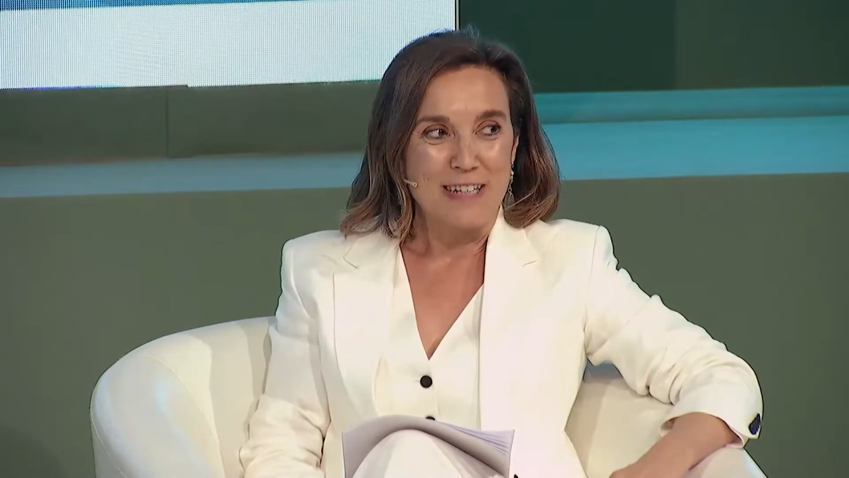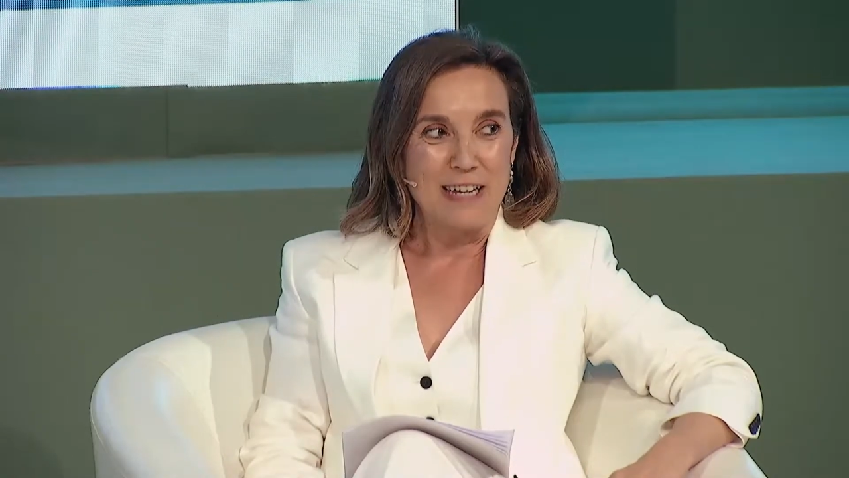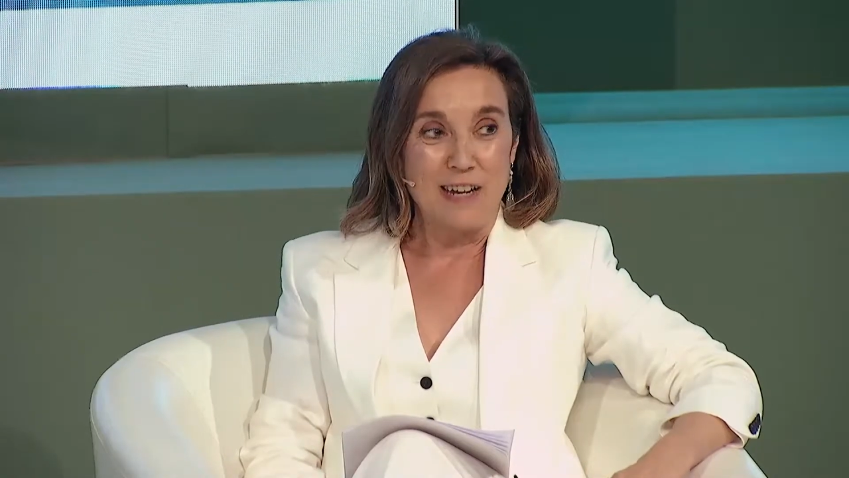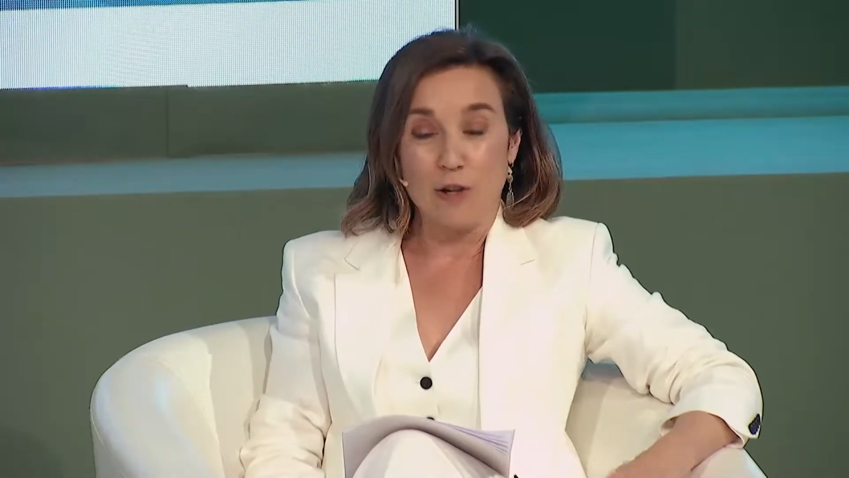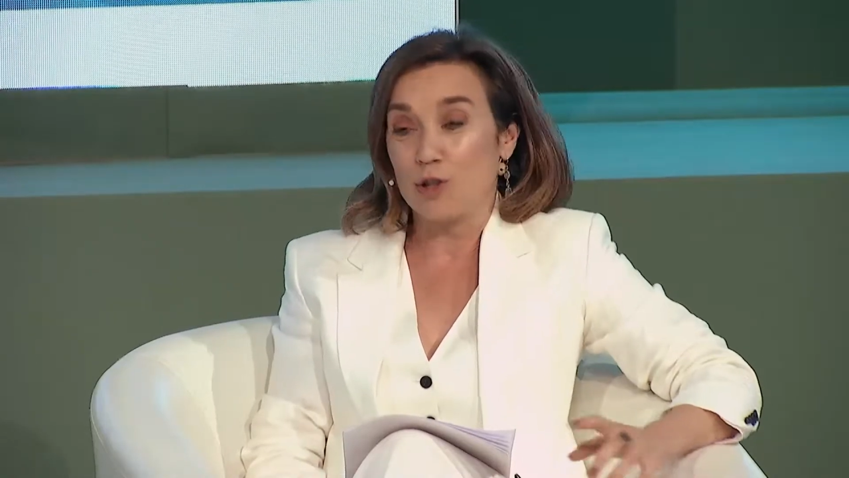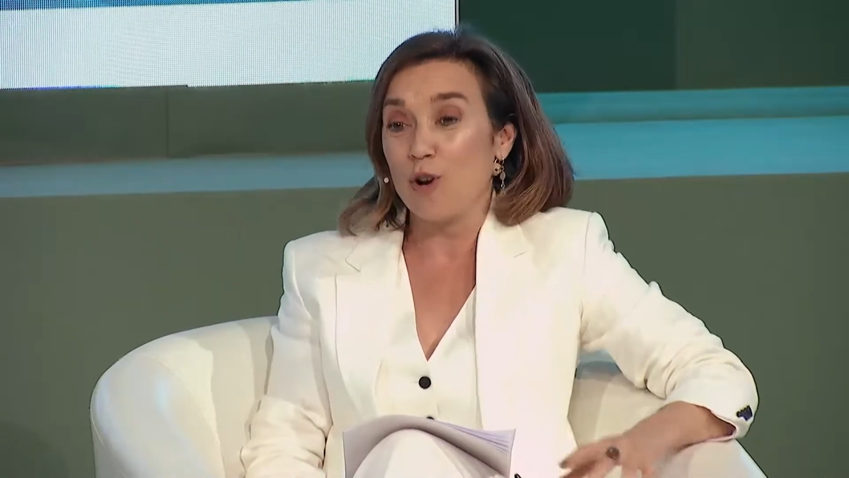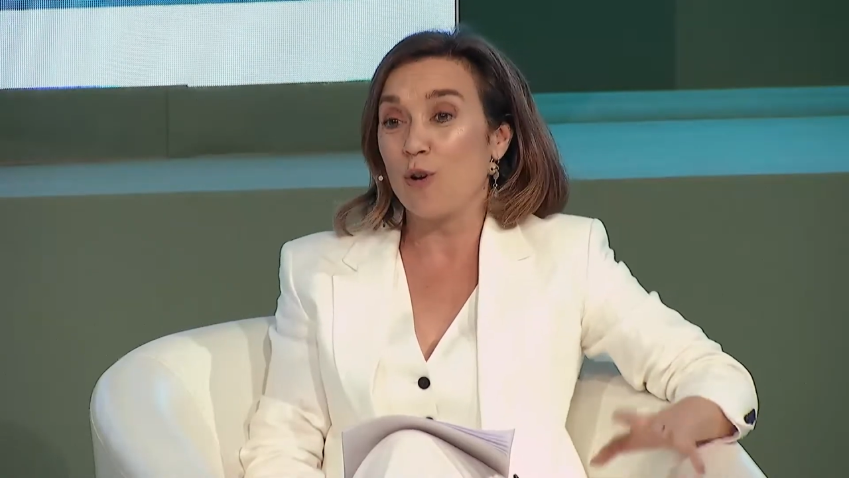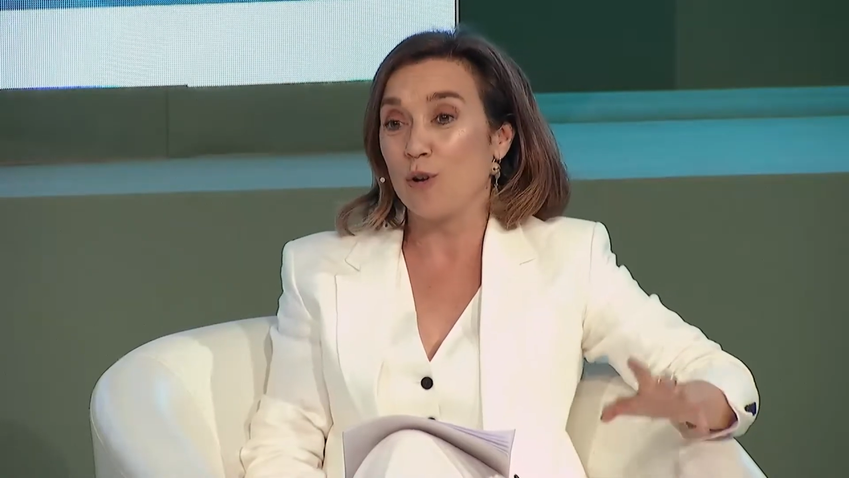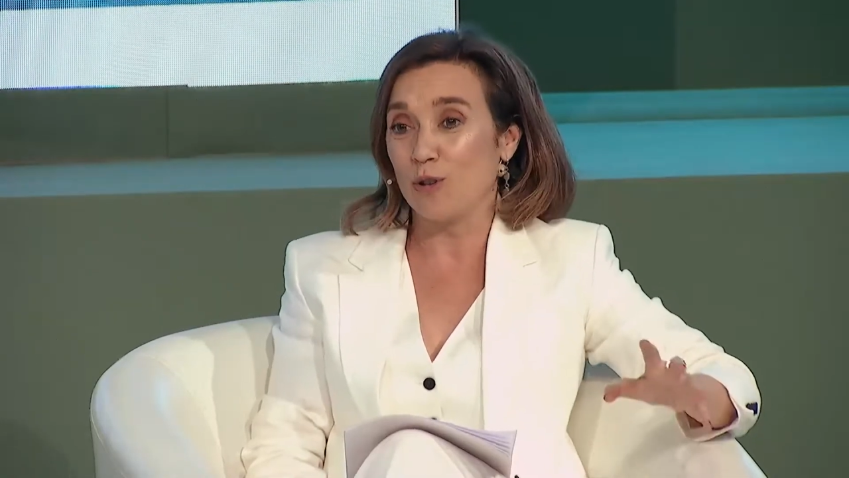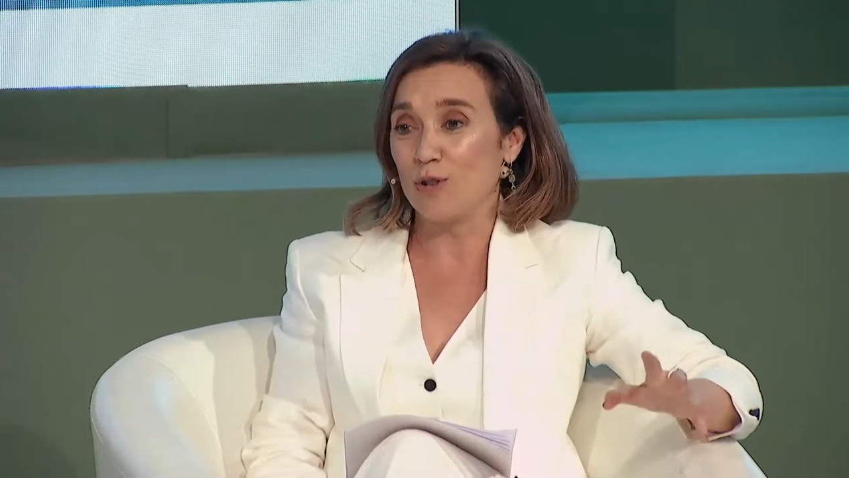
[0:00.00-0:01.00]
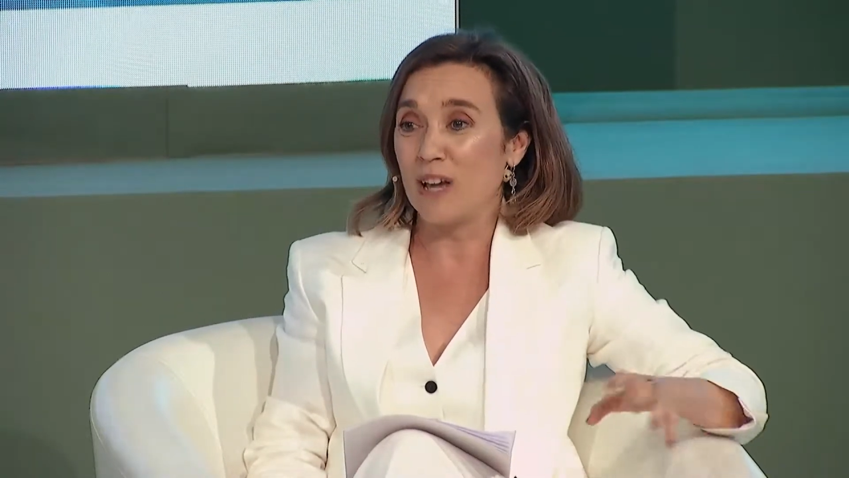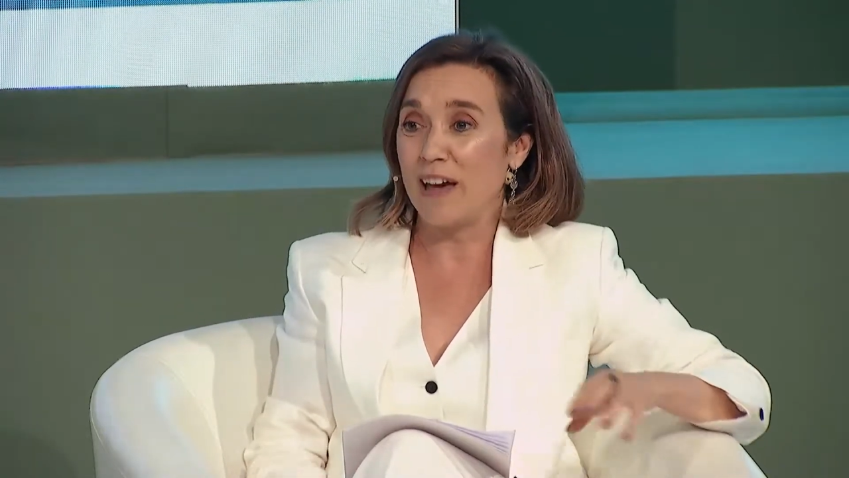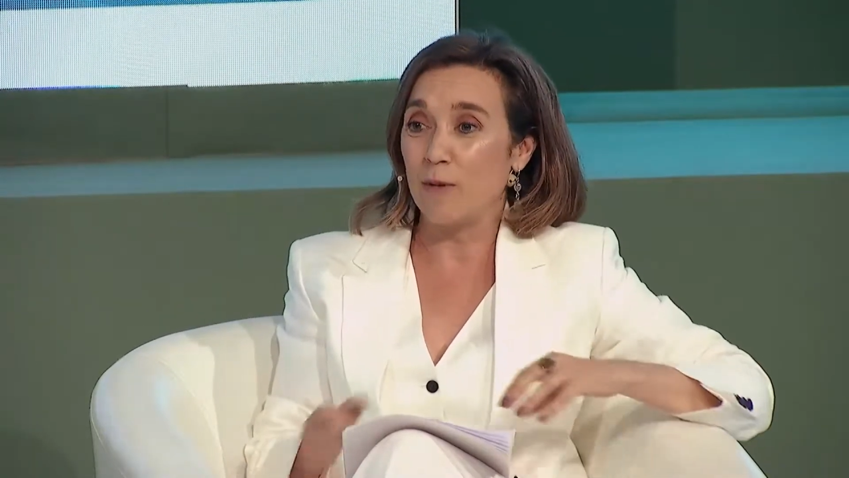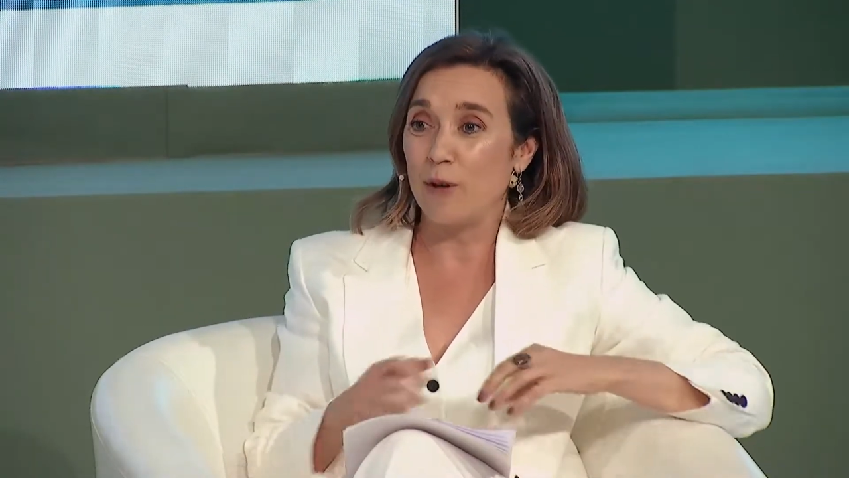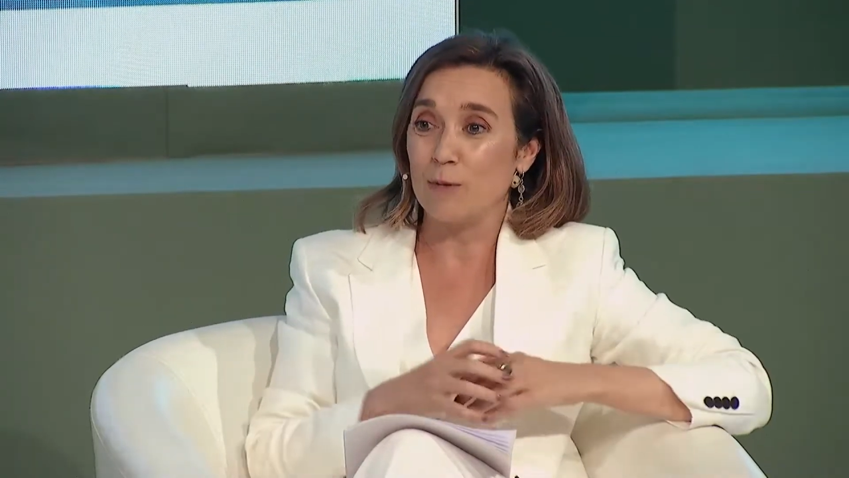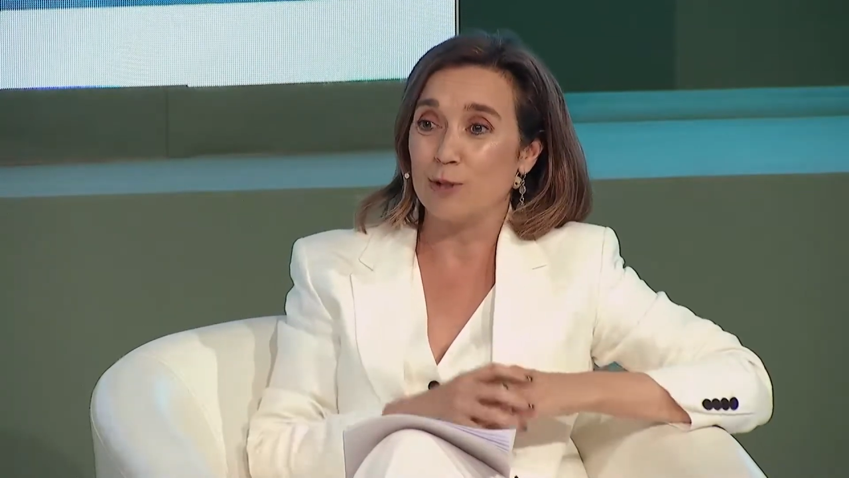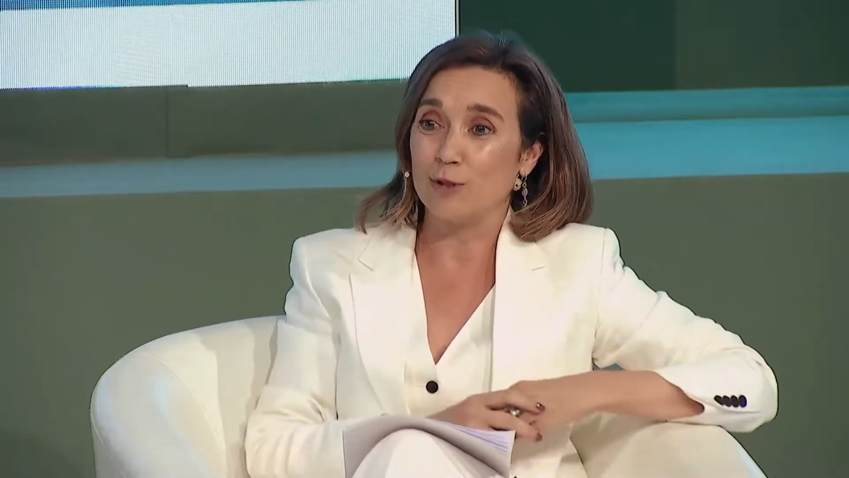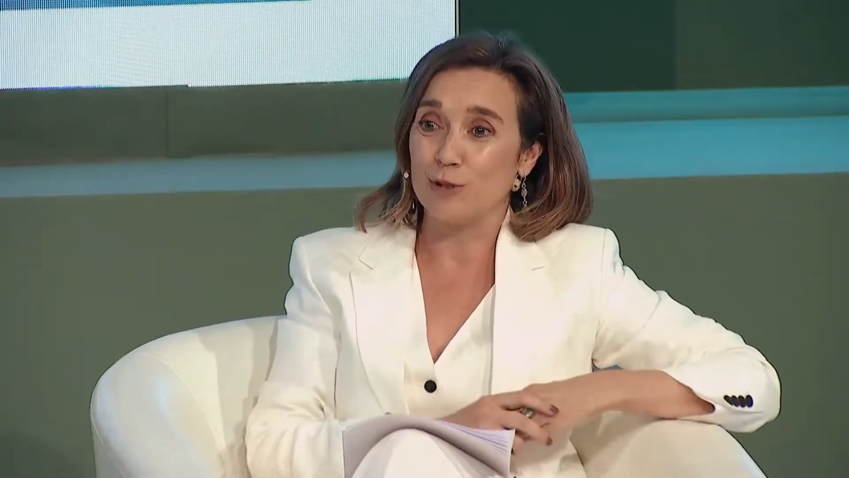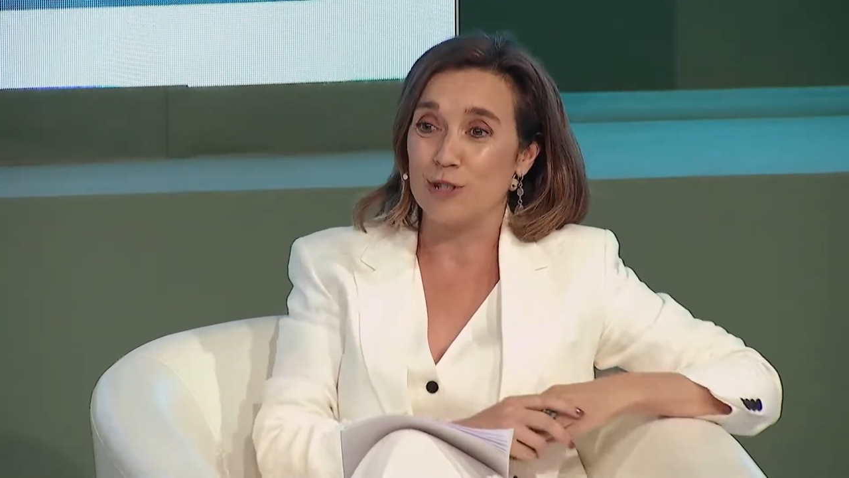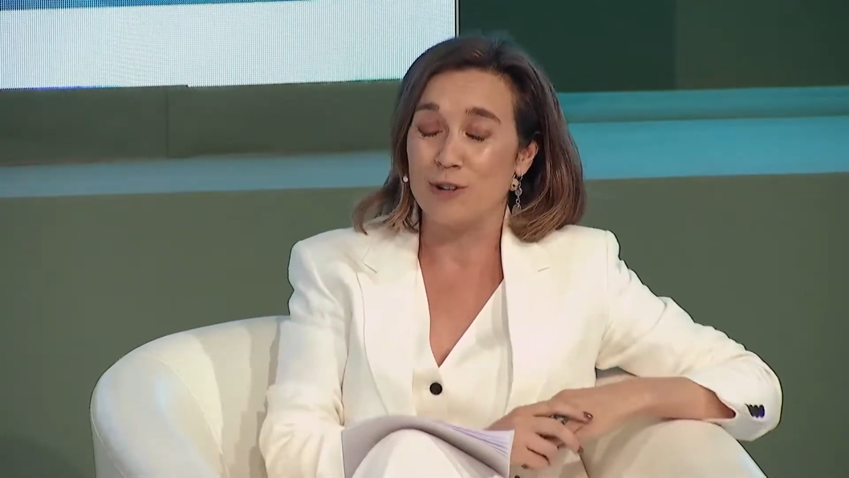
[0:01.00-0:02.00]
y no solo con todos y cada uno de vosotros,